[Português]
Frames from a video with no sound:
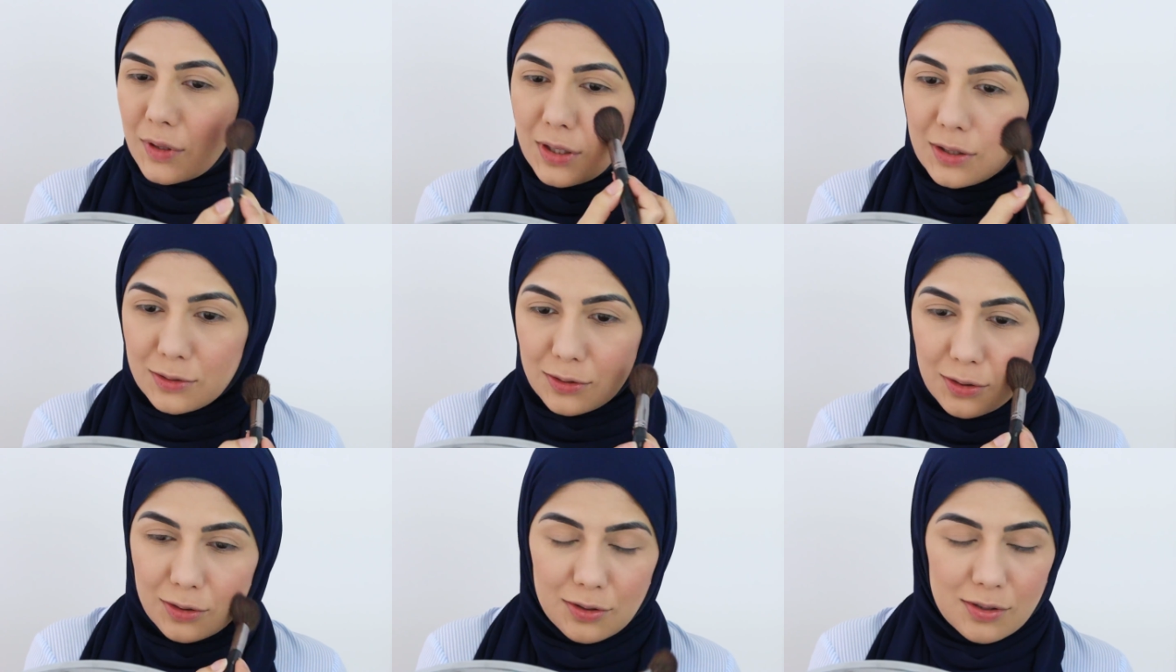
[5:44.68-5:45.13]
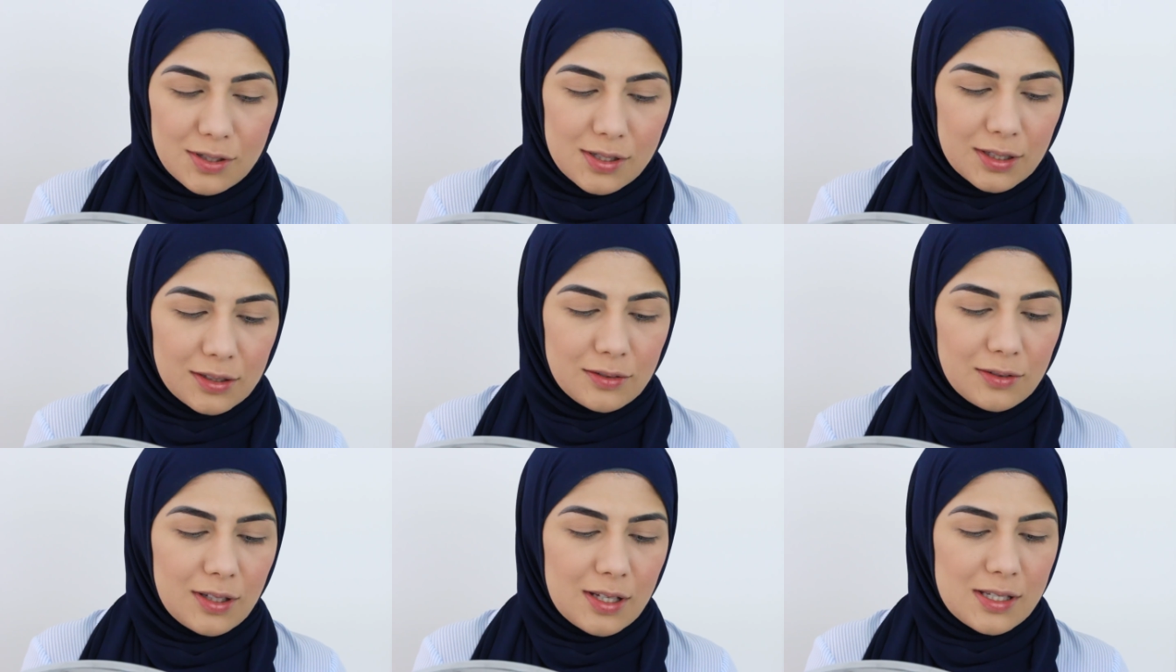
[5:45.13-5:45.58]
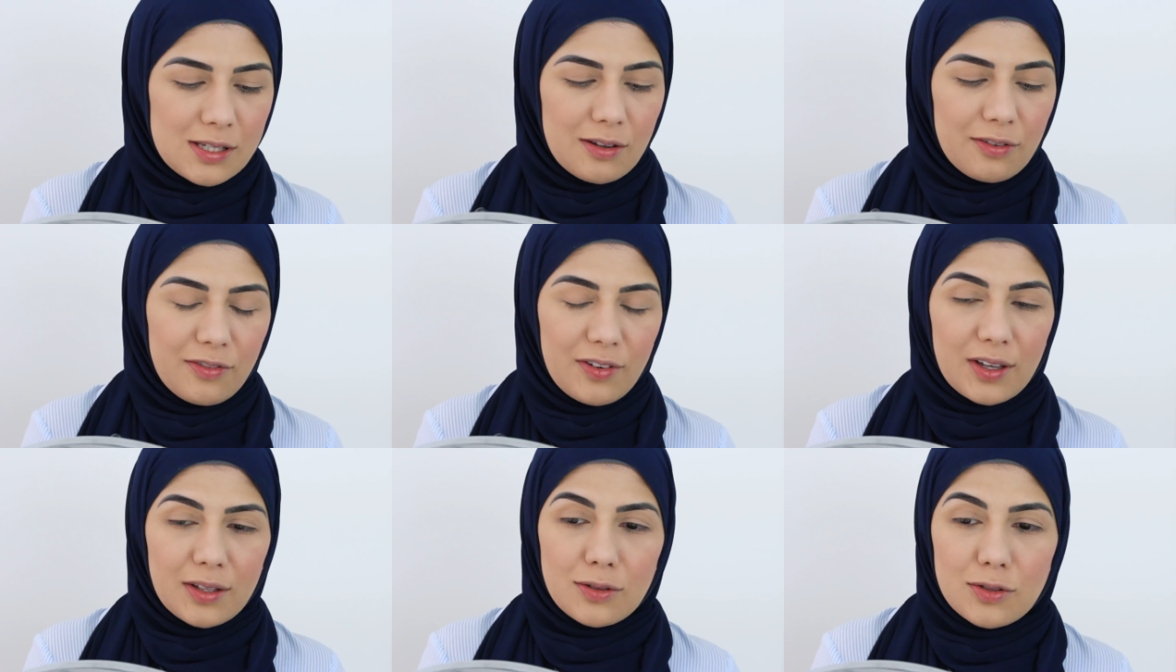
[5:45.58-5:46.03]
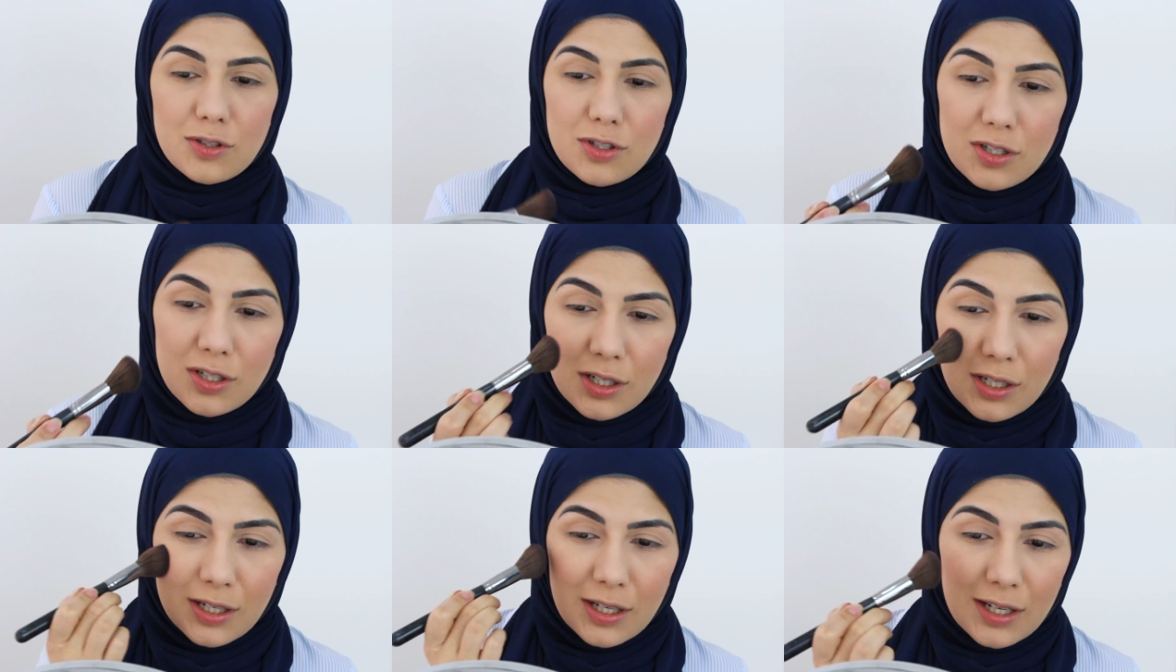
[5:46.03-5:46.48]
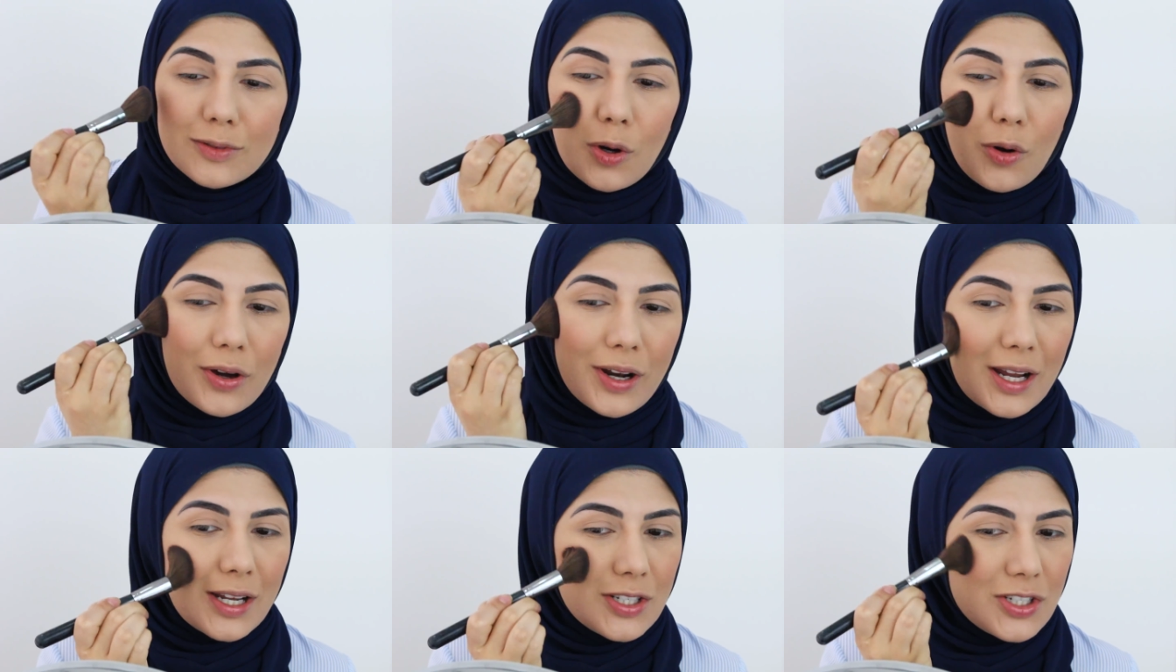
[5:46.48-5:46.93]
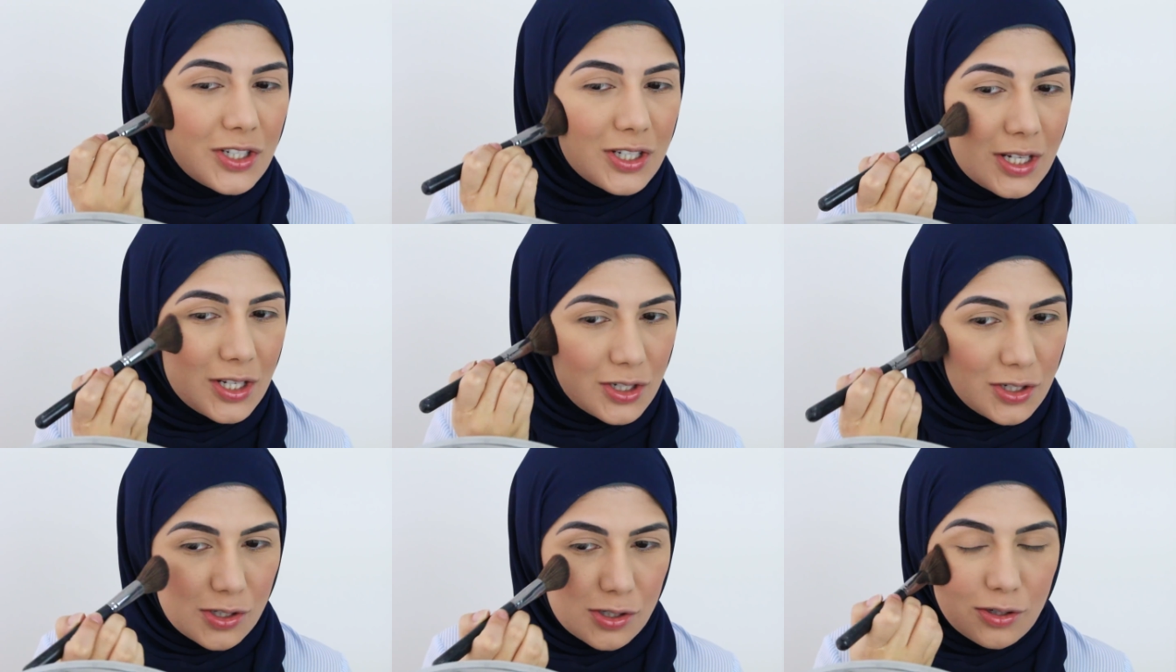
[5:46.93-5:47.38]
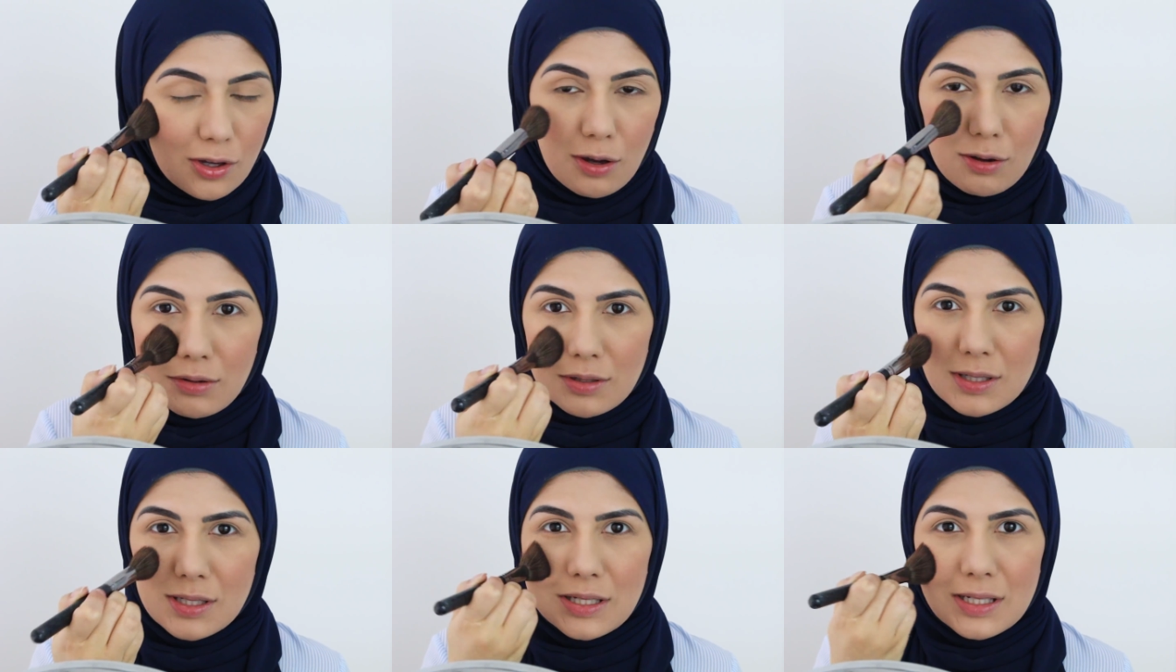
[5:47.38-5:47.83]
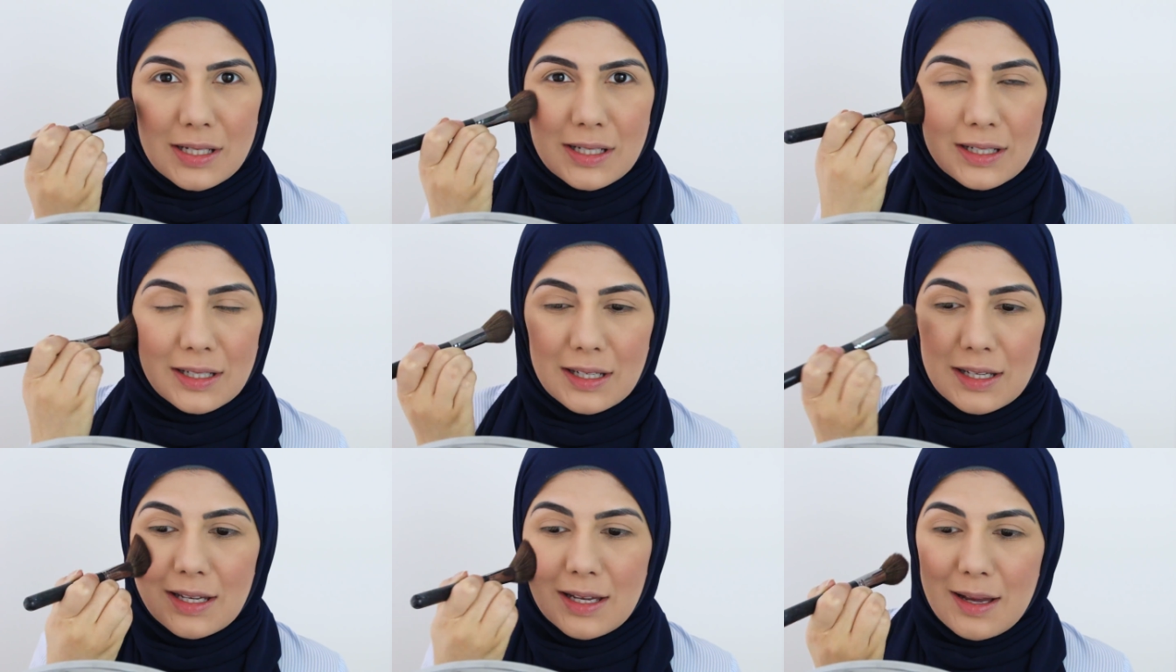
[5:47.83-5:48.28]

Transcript: Eu tô gostando desse efeito de coradinha de sol, assim.